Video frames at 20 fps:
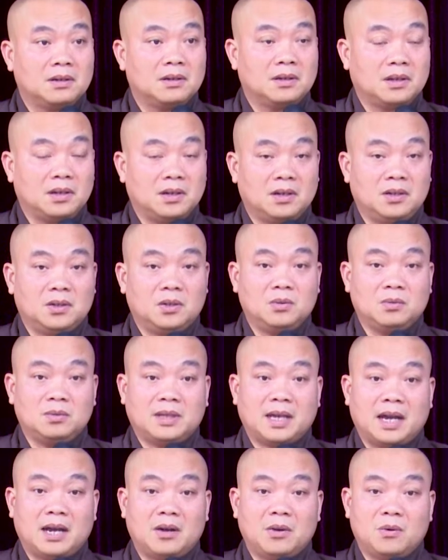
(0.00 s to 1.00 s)
Cho nên chúng
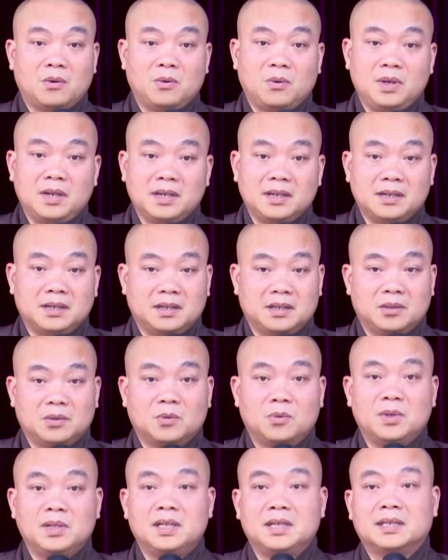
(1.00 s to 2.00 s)
ta quyết định
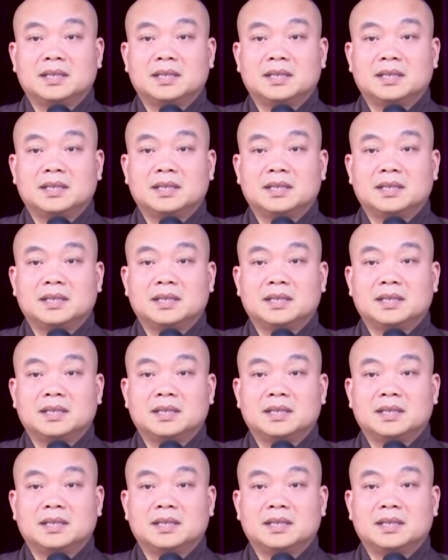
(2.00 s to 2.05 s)
quy